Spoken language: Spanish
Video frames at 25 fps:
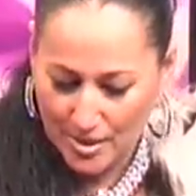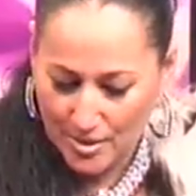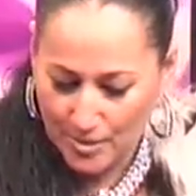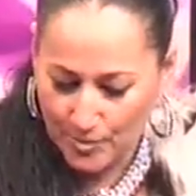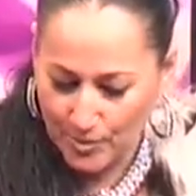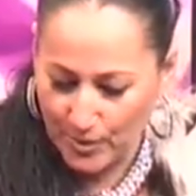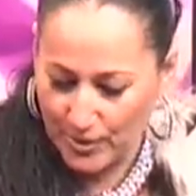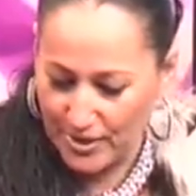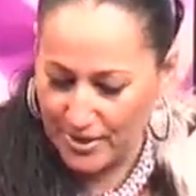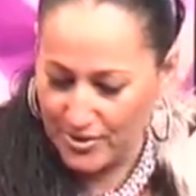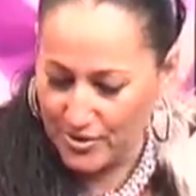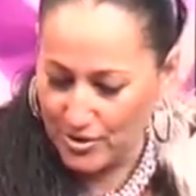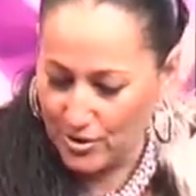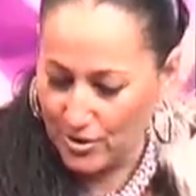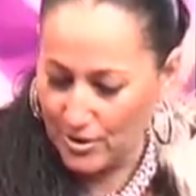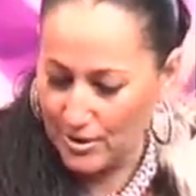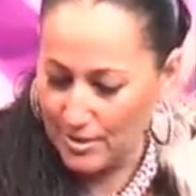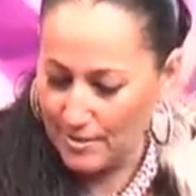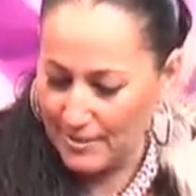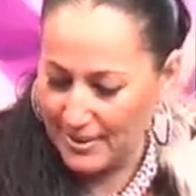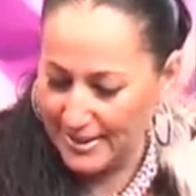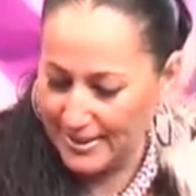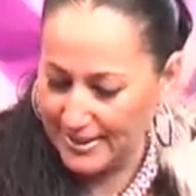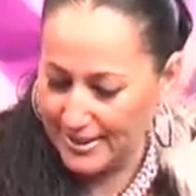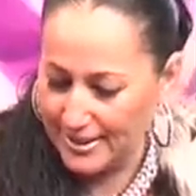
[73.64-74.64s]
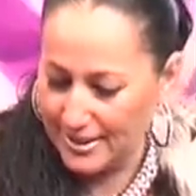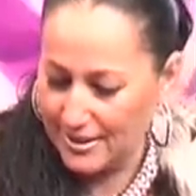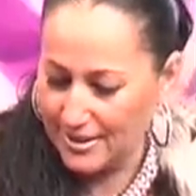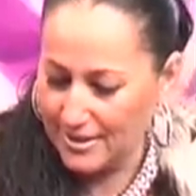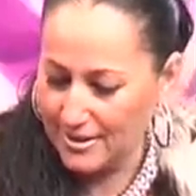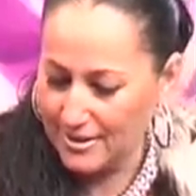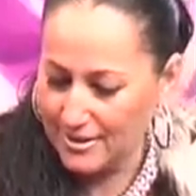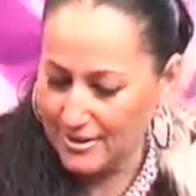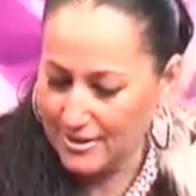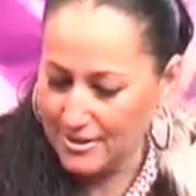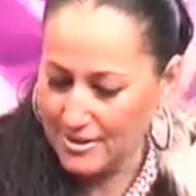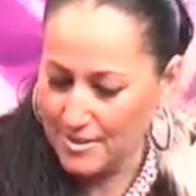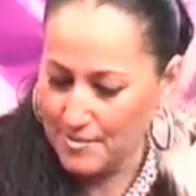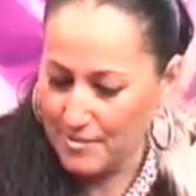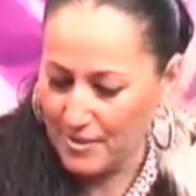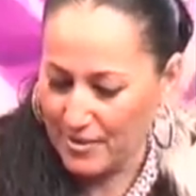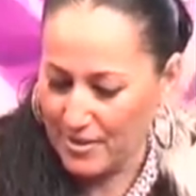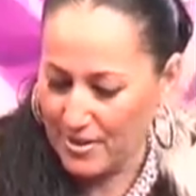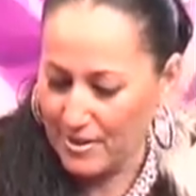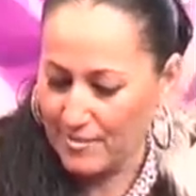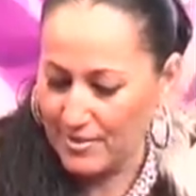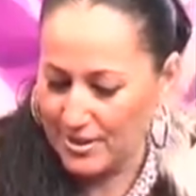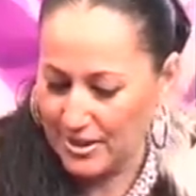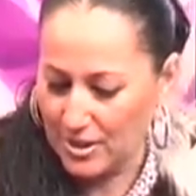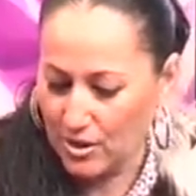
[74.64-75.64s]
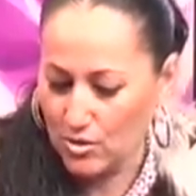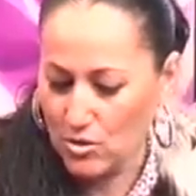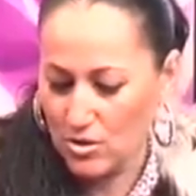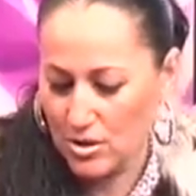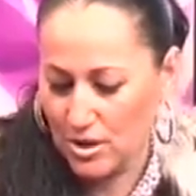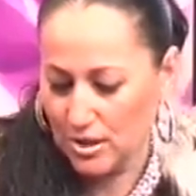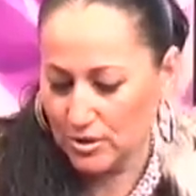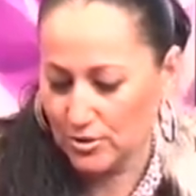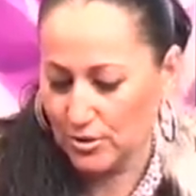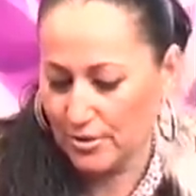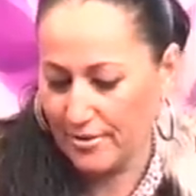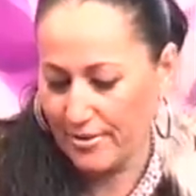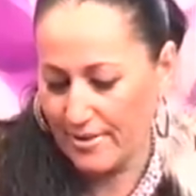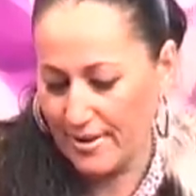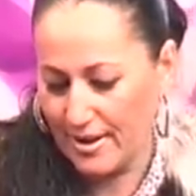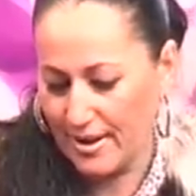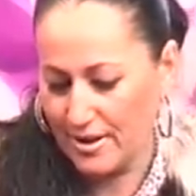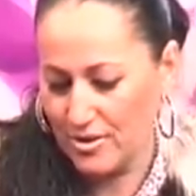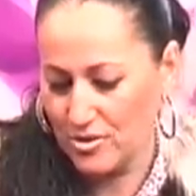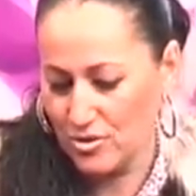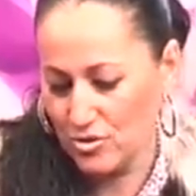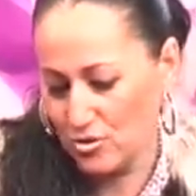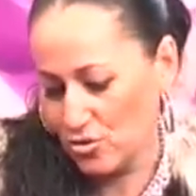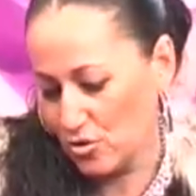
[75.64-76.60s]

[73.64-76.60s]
Pues yo a bailar, empecé a bailar con 14 años.